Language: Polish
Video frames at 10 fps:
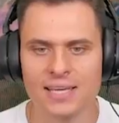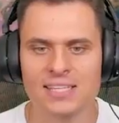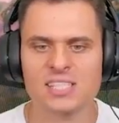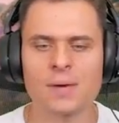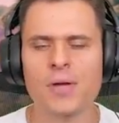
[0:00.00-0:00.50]
i
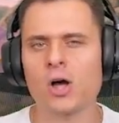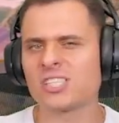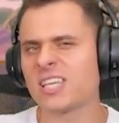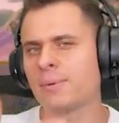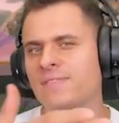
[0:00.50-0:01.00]
sobie
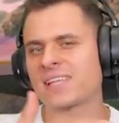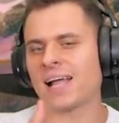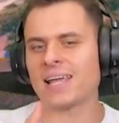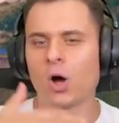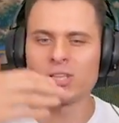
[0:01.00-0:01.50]
ocenimy w
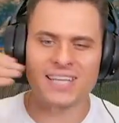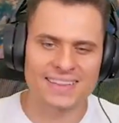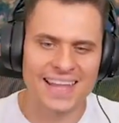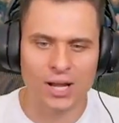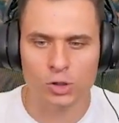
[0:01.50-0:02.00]
skali od
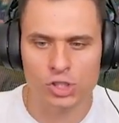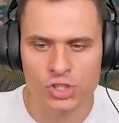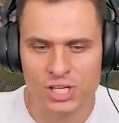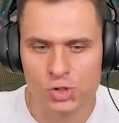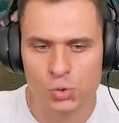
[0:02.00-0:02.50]
1 do
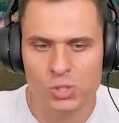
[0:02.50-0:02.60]
10,